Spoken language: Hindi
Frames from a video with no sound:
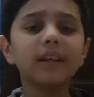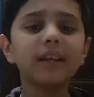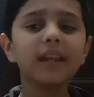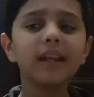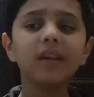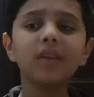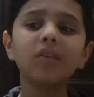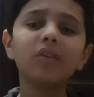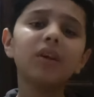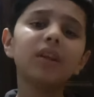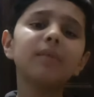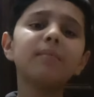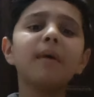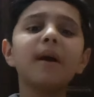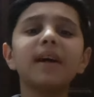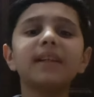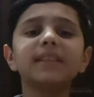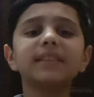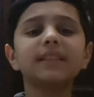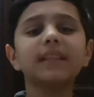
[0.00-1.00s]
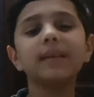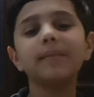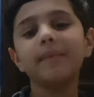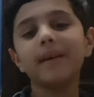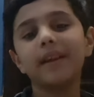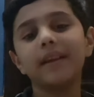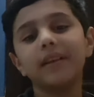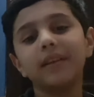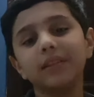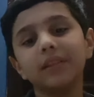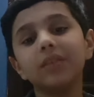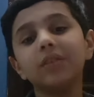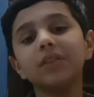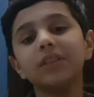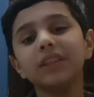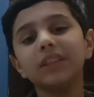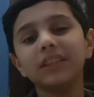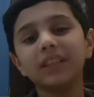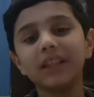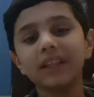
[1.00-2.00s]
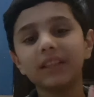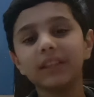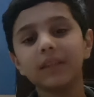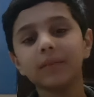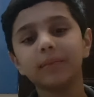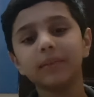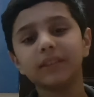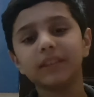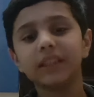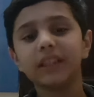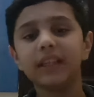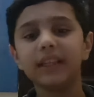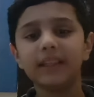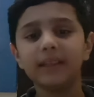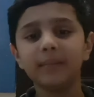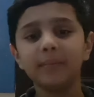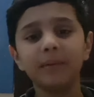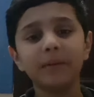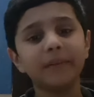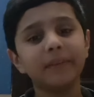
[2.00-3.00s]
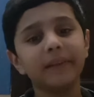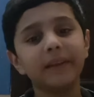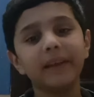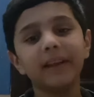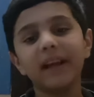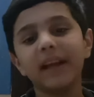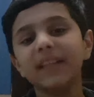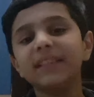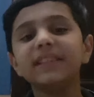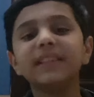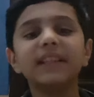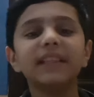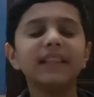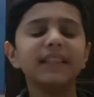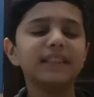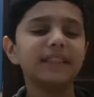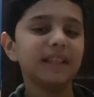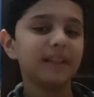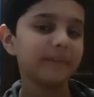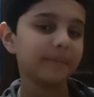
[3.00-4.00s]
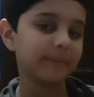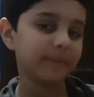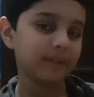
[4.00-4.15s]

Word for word: किन लोगों ने मास्क नहीं पहने हुए थे और इतने इतने बच्चे लेके फिरते हैं गैस ये नहीं से